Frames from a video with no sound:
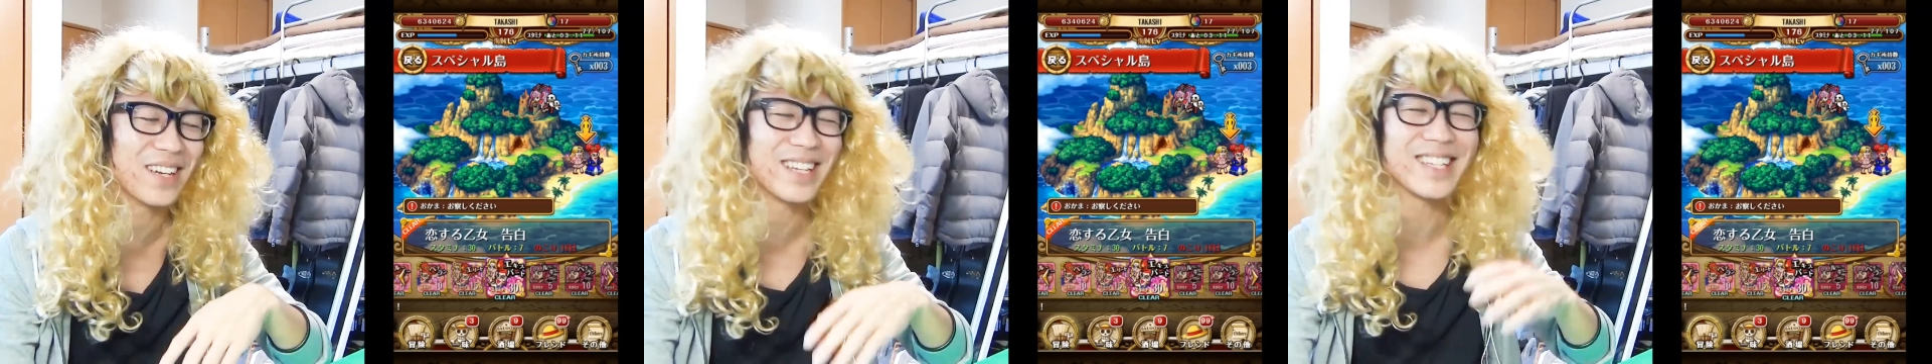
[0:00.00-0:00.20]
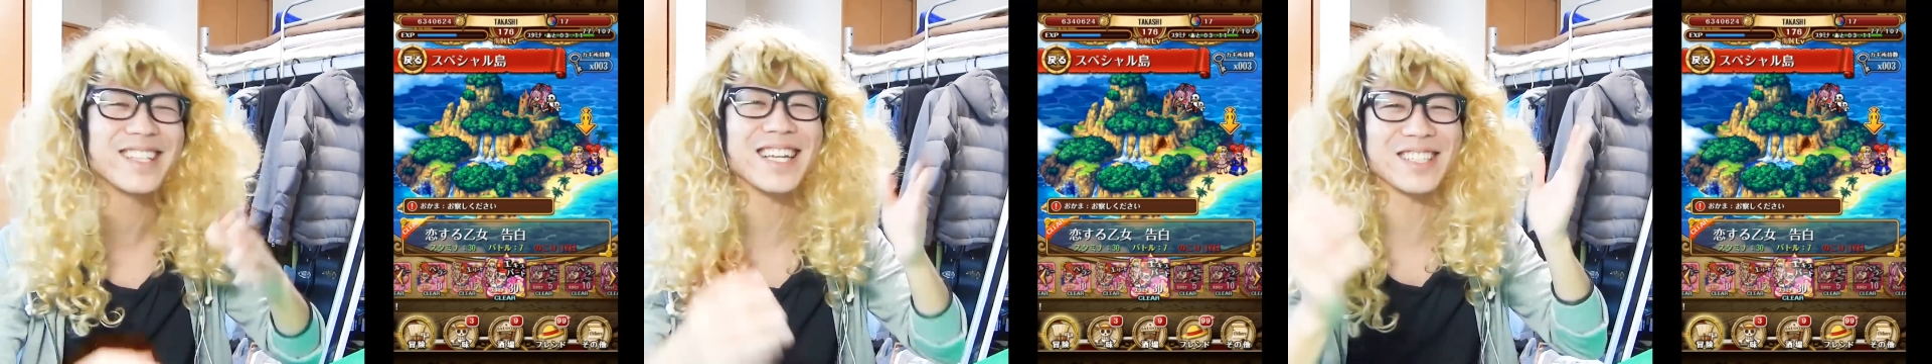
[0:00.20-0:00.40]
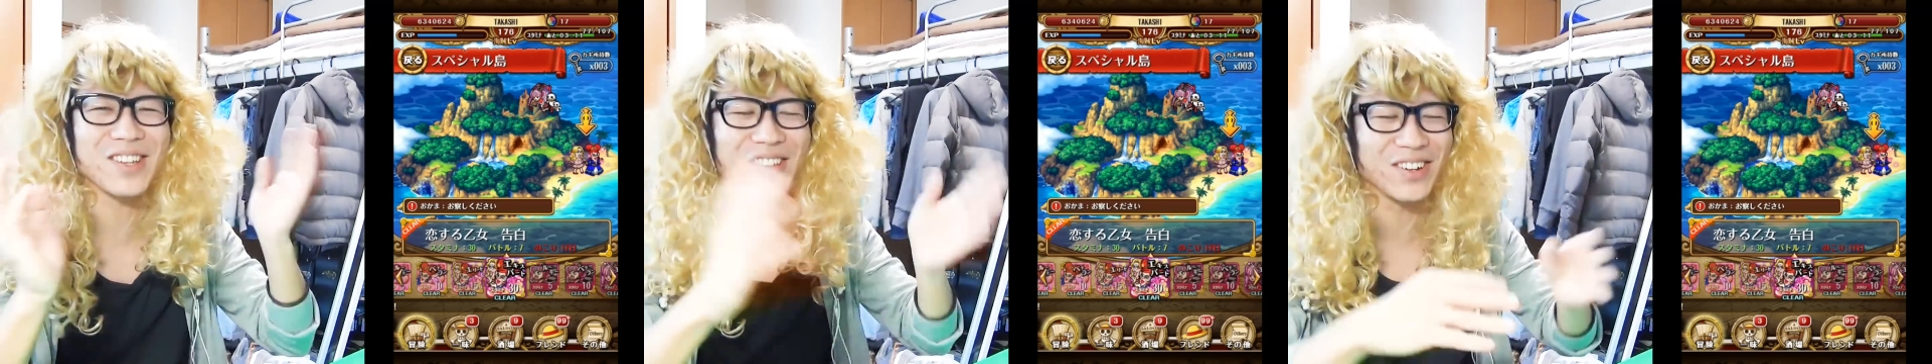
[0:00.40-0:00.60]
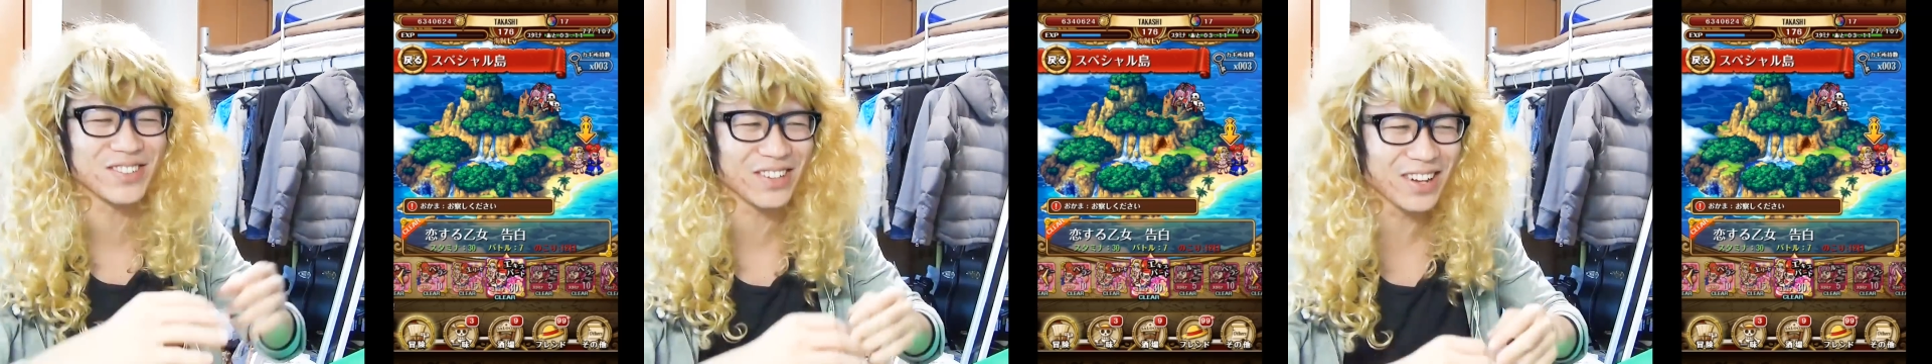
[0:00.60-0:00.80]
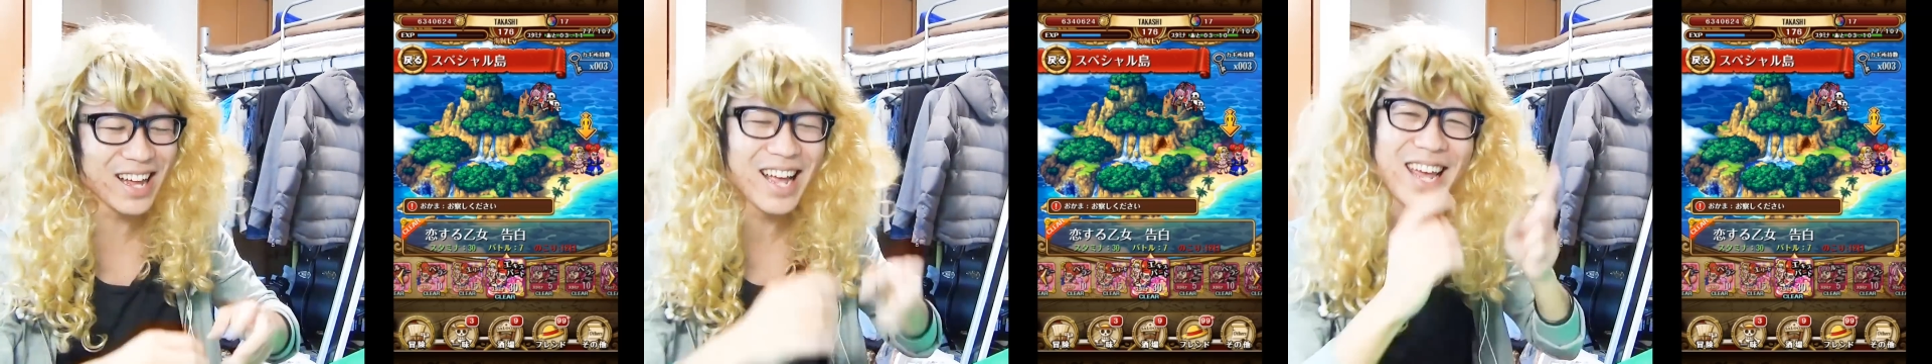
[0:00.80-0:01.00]
まあいいんだよ、そのな
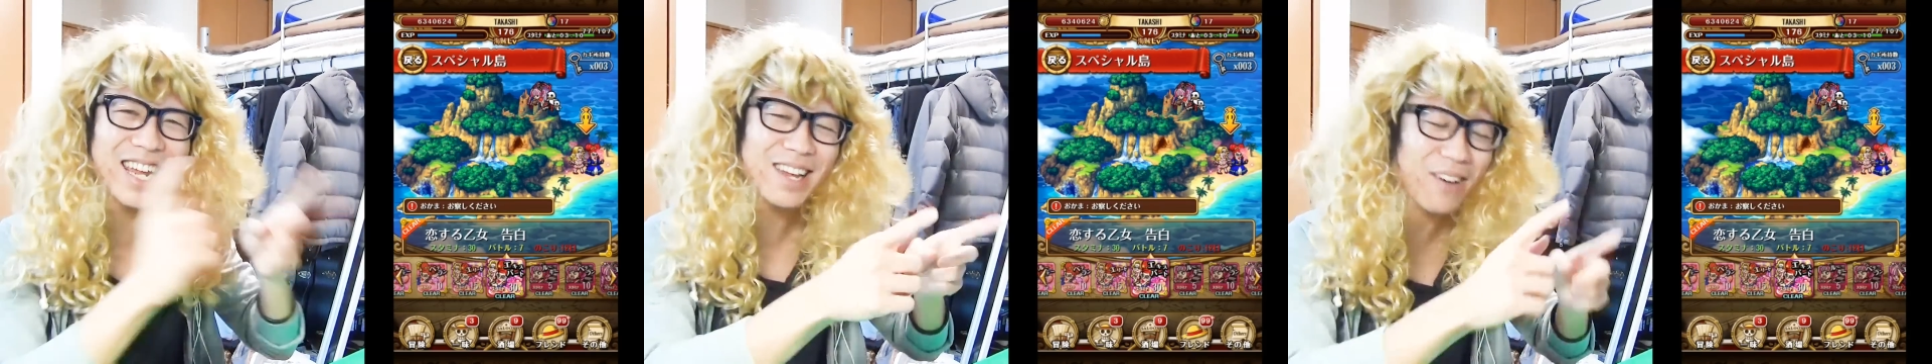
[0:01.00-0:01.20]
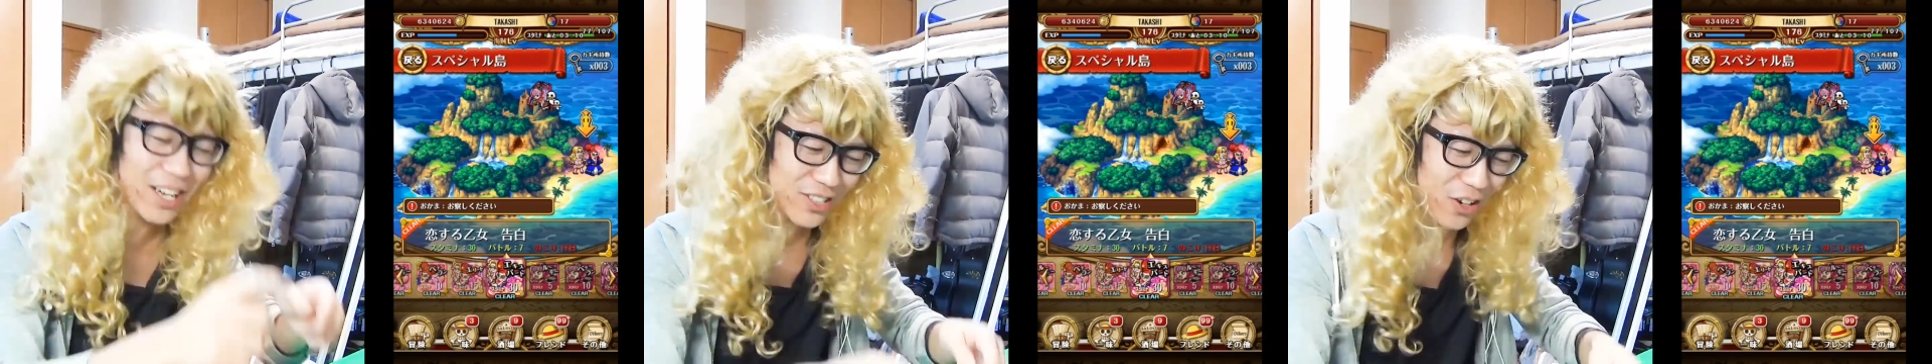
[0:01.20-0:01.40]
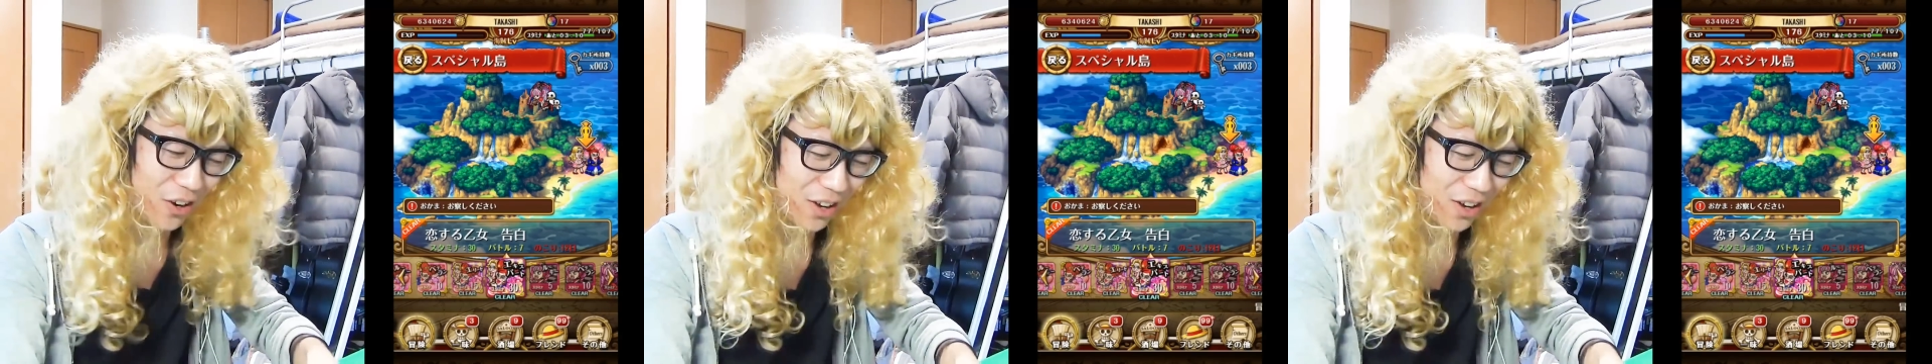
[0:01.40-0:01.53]
と。行きましょ